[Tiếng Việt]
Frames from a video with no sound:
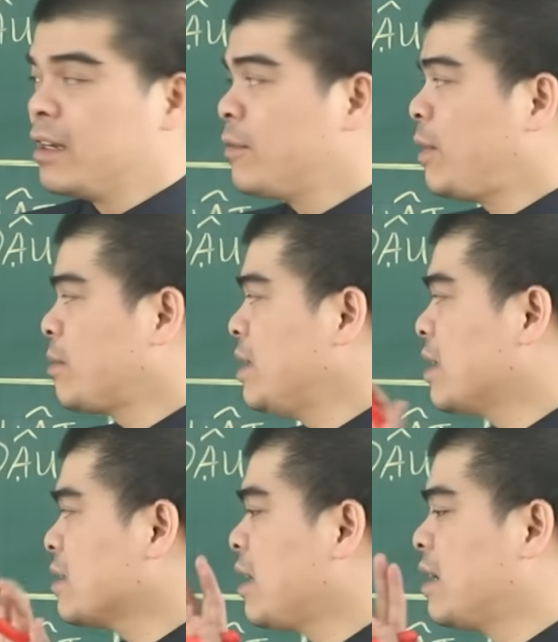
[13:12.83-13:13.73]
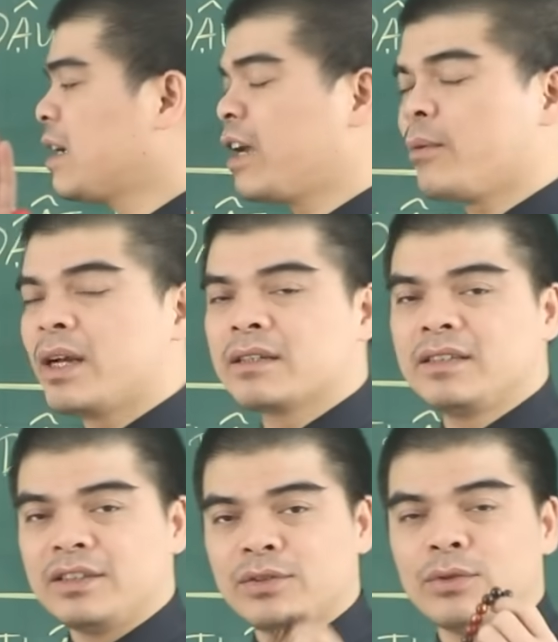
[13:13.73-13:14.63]
Vòng đã được các thầy khai quang
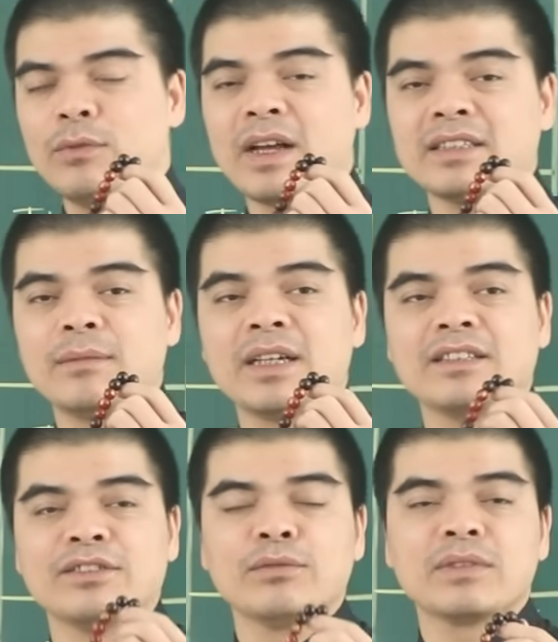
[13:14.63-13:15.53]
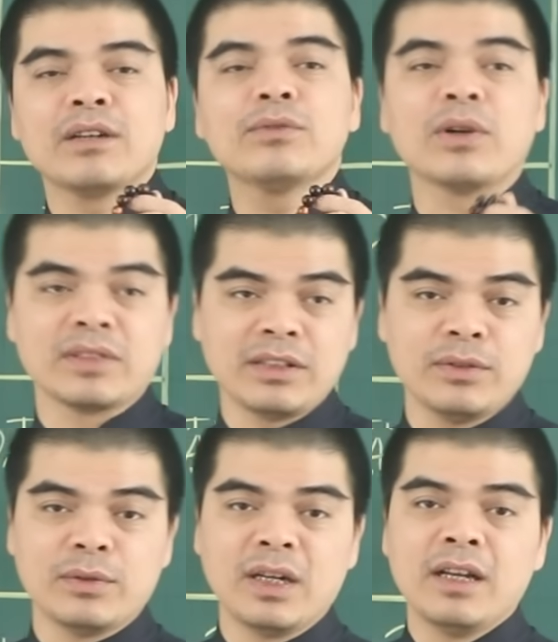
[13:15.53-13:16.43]
chỉ chú và xem ngày sử dụng theo tuổi của gia
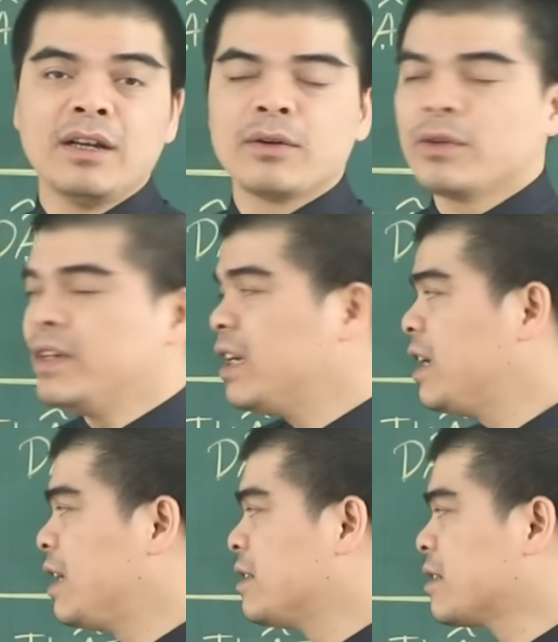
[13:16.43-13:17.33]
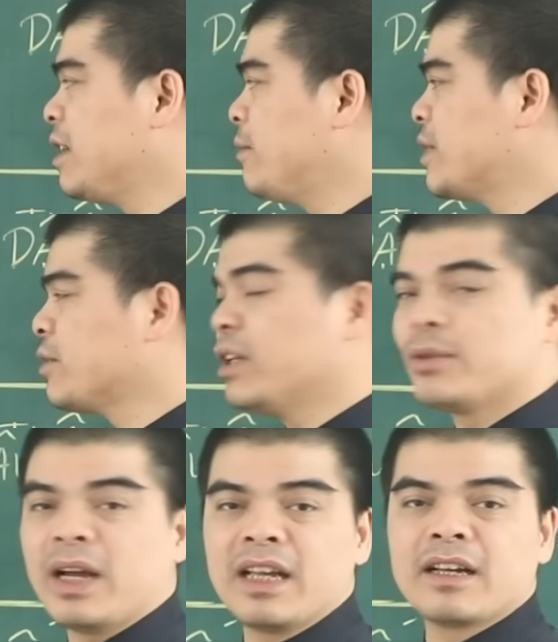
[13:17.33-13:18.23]
chủ. Quý vị liên hệ trực tiếp với số điện
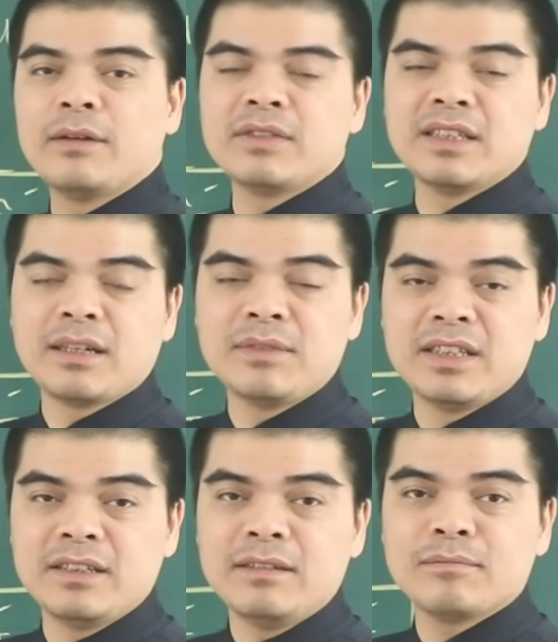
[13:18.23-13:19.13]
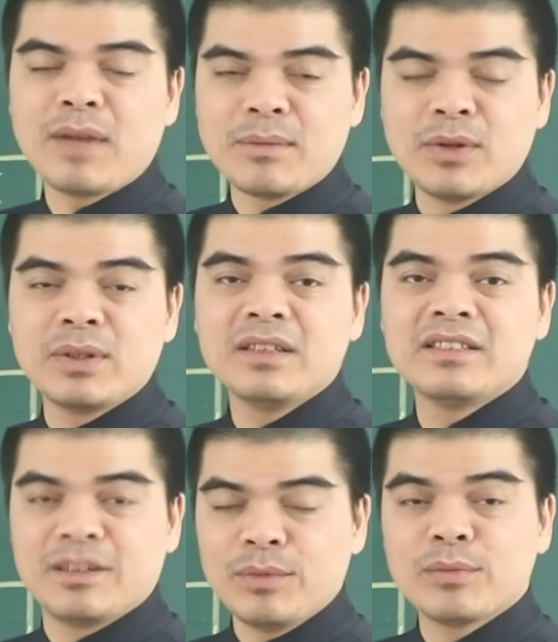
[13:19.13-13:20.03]
thoại 0989 34
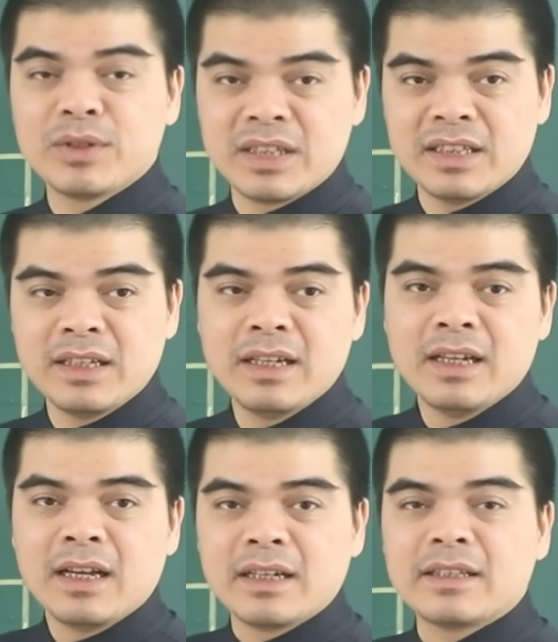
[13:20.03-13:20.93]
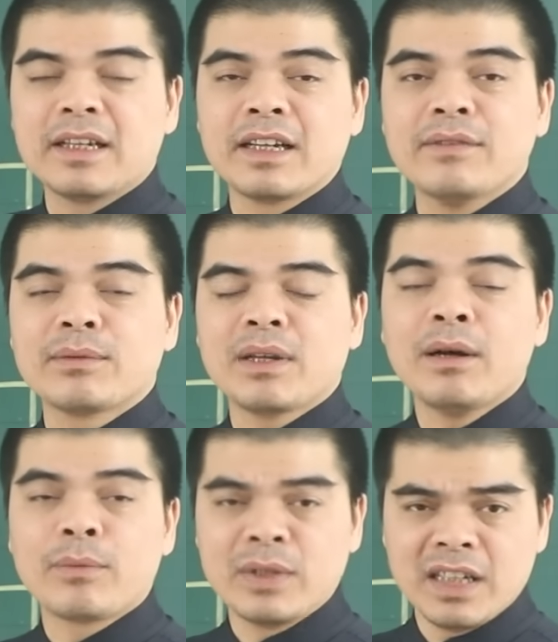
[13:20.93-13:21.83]
9119 để thỉnh cái vòng tam
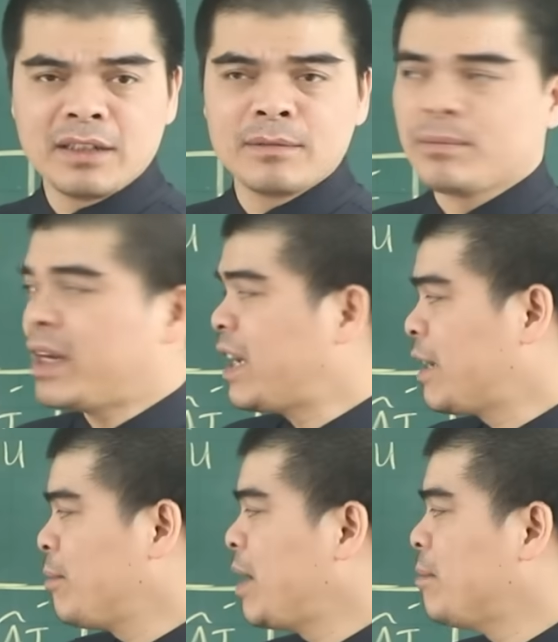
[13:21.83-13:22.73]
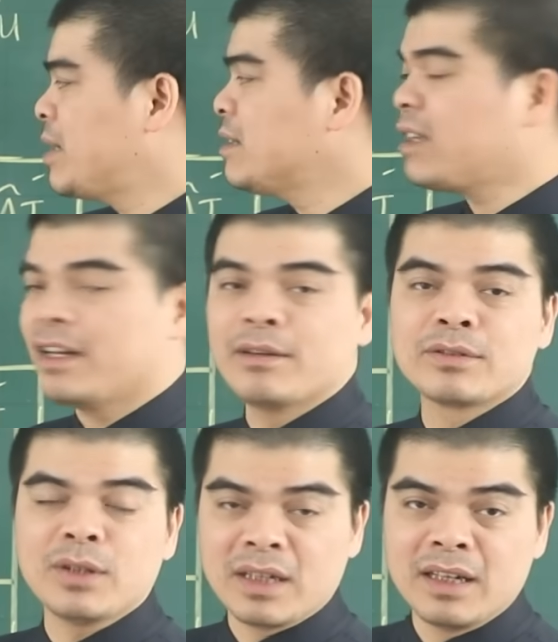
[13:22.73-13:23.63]
hợp quý nhân mang lại cái may mắn tài lộc
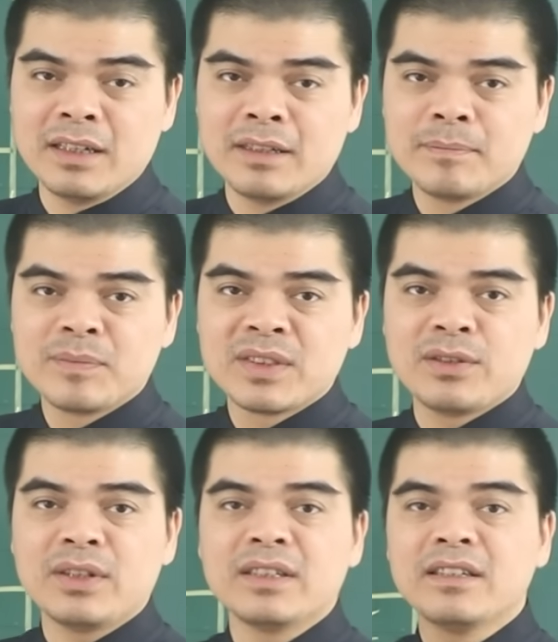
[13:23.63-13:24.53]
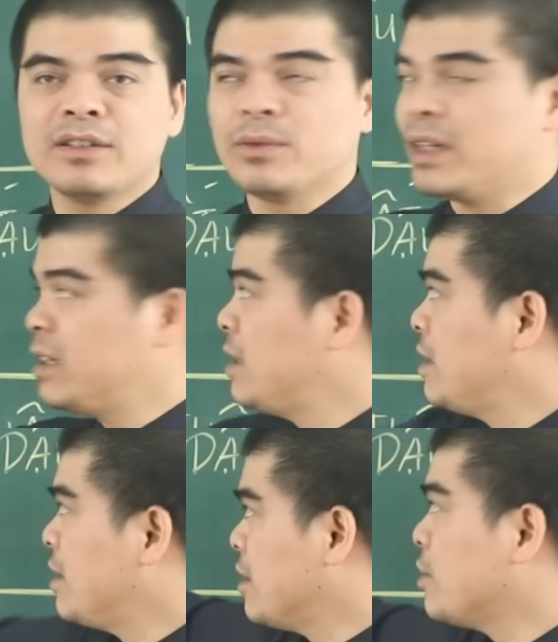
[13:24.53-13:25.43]
trọn đời cho những người tuổi
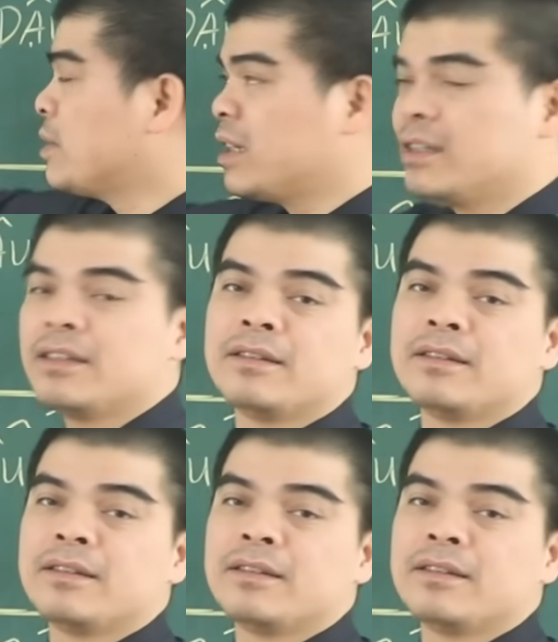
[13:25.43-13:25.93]
Tỵ.